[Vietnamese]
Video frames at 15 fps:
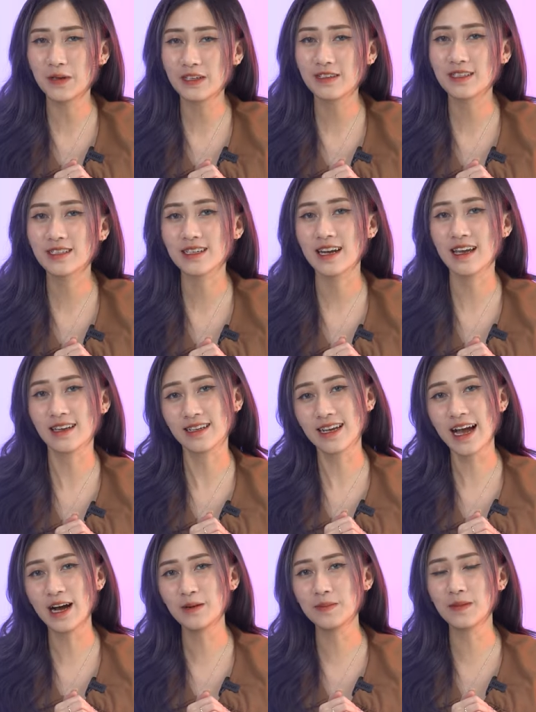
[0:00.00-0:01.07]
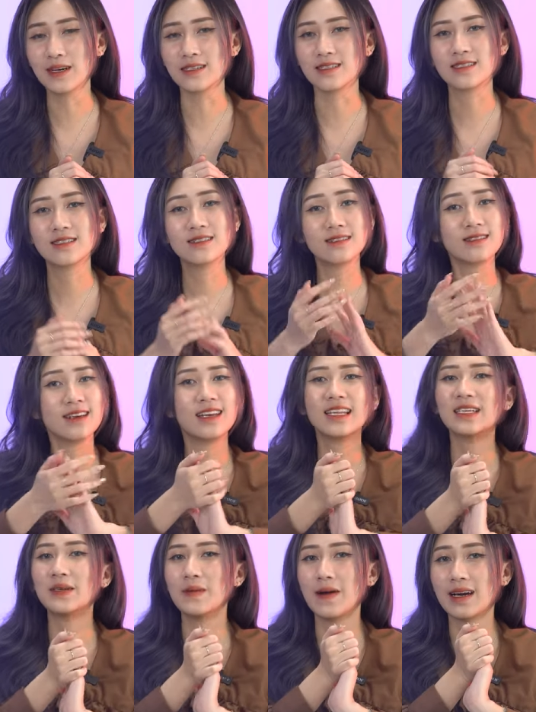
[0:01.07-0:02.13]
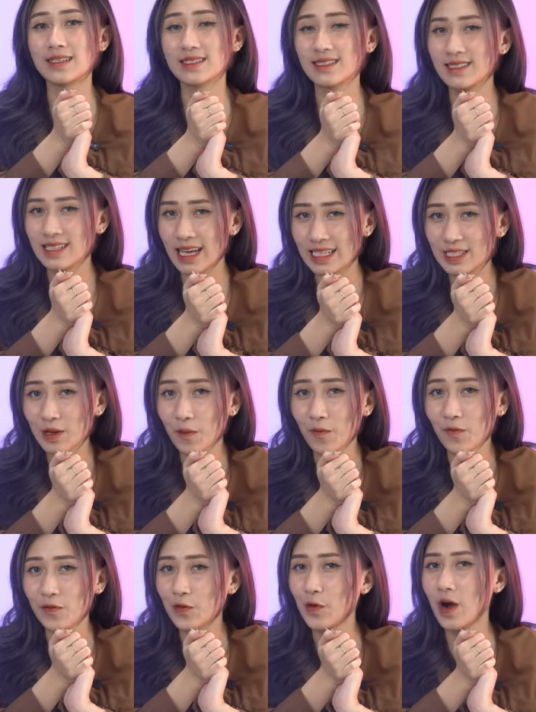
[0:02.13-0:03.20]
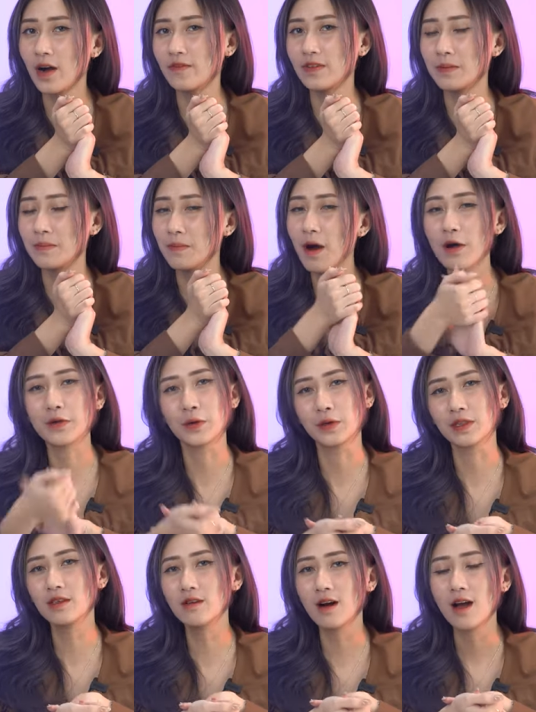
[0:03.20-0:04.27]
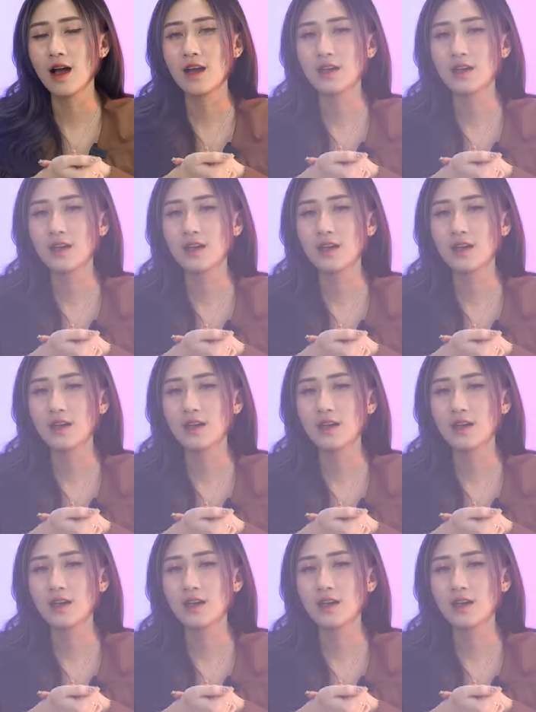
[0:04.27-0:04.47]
luôn được đề cao bởi sự linh hoạt, dễ dùng, phù hợp với mọi đối tượng